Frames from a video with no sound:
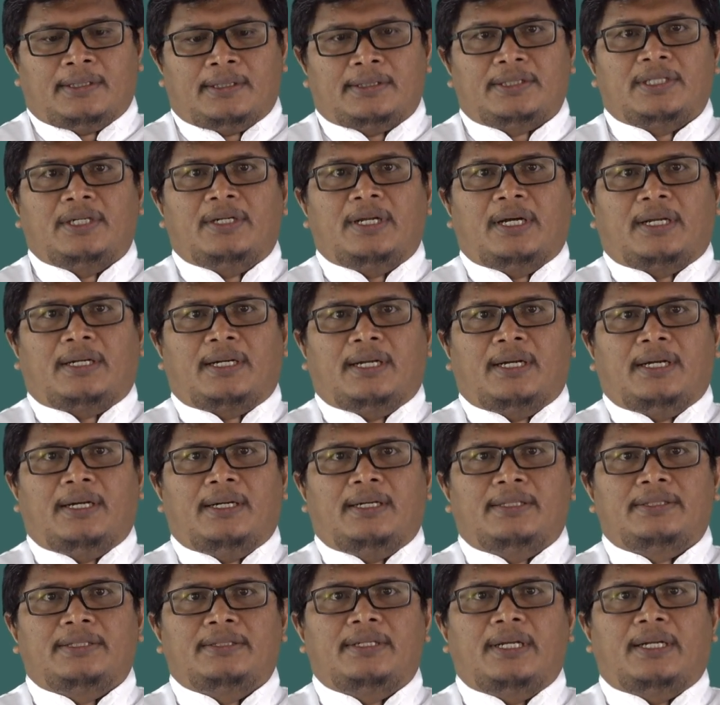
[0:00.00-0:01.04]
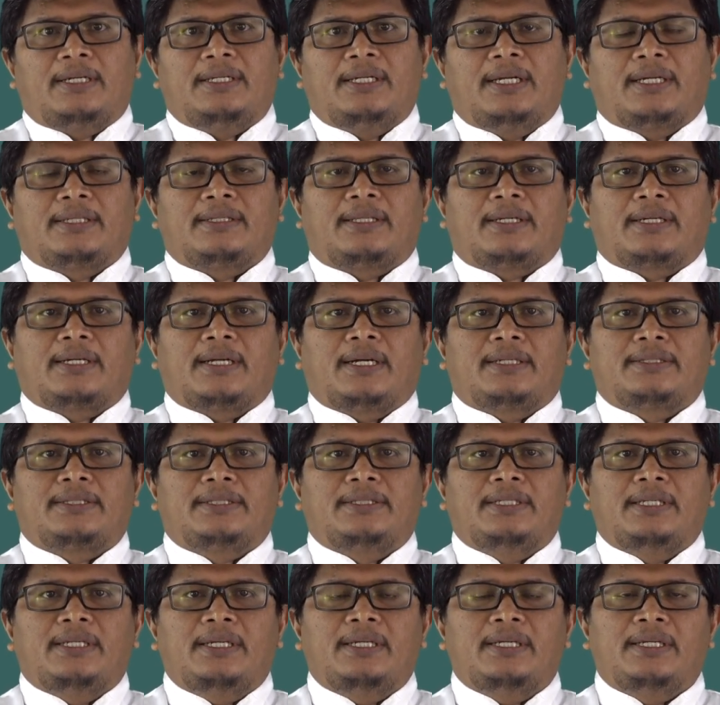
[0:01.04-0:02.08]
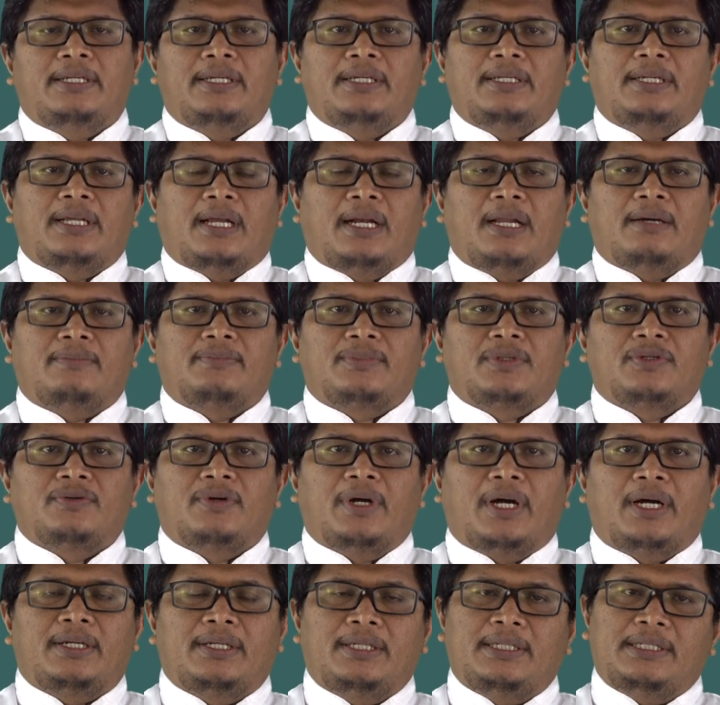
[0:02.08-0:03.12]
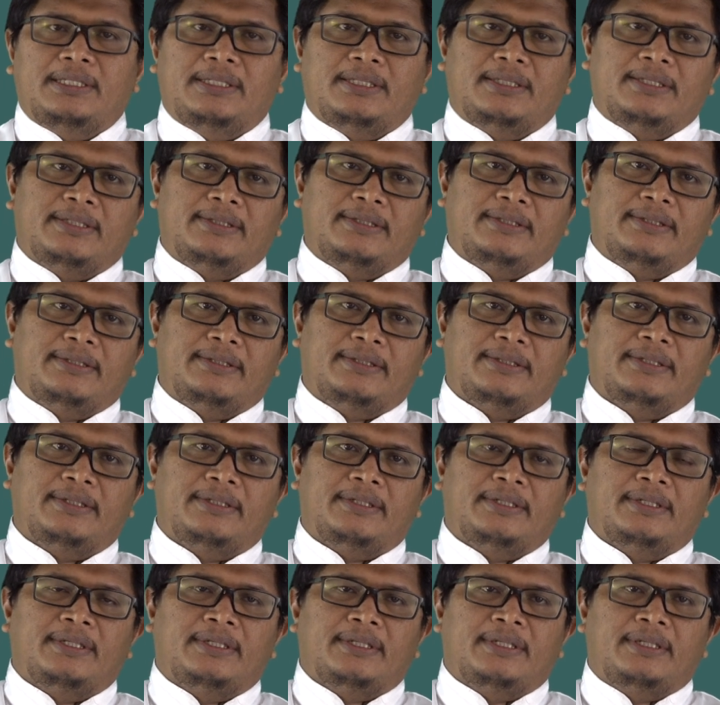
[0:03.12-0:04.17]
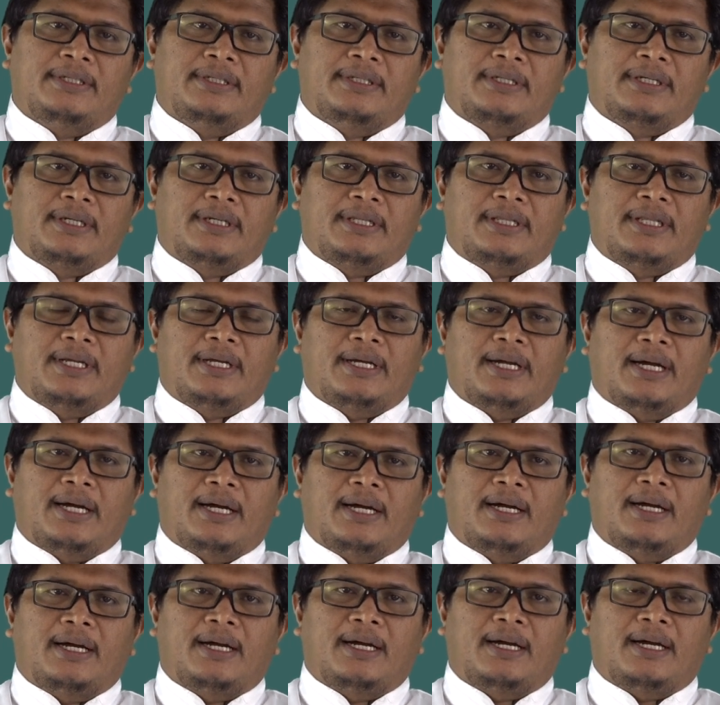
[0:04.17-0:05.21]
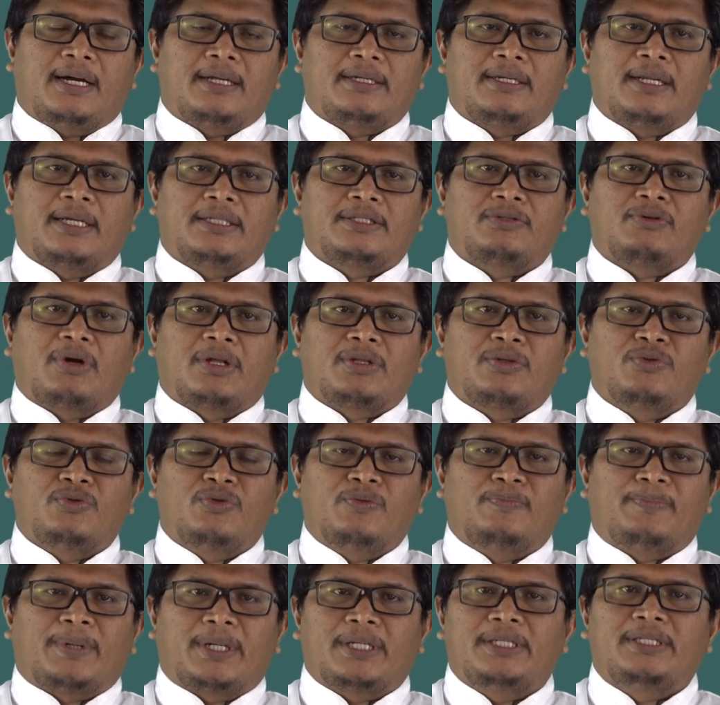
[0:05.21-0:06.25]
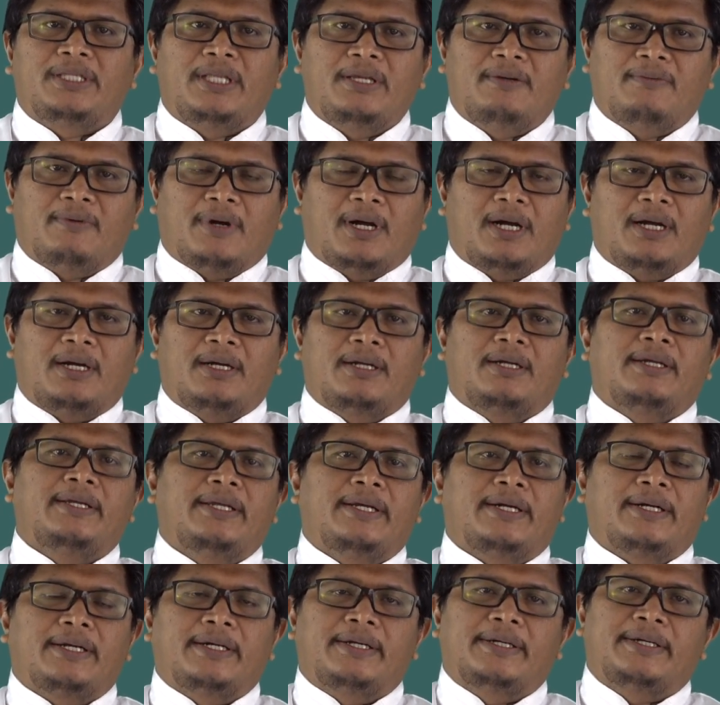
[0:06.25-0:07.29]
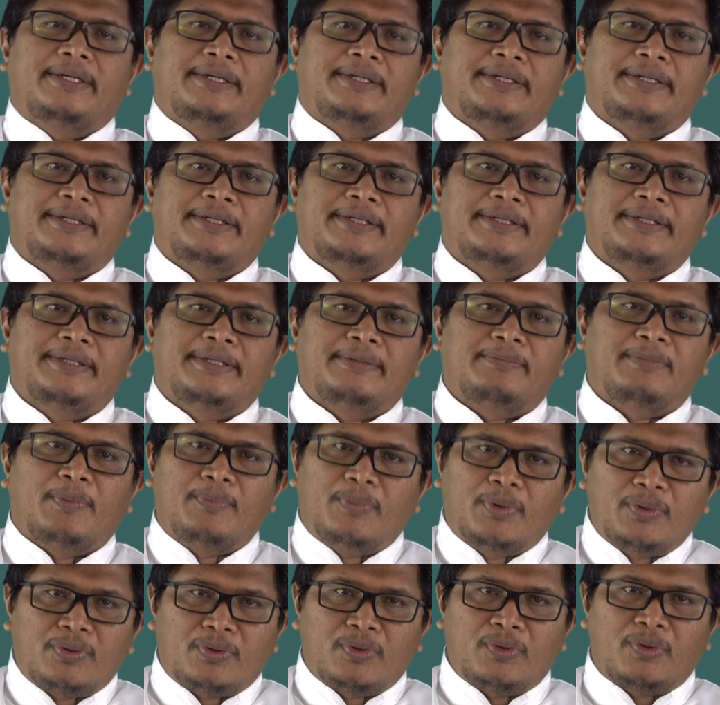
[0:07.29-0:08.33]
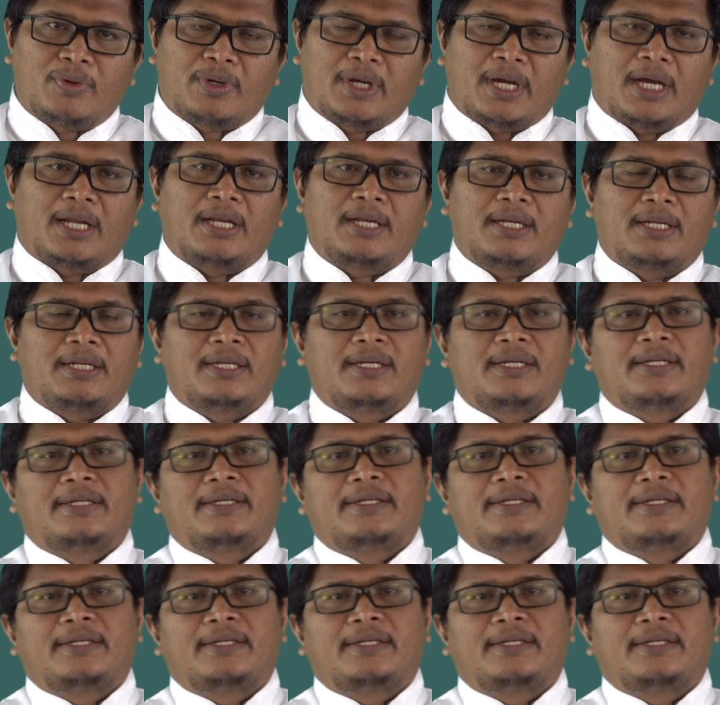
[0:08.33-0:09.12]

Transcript: Saudara-saudari yang terkasih di dalam Tuhan, ketika ada suatu peristiwa yang membutuhkan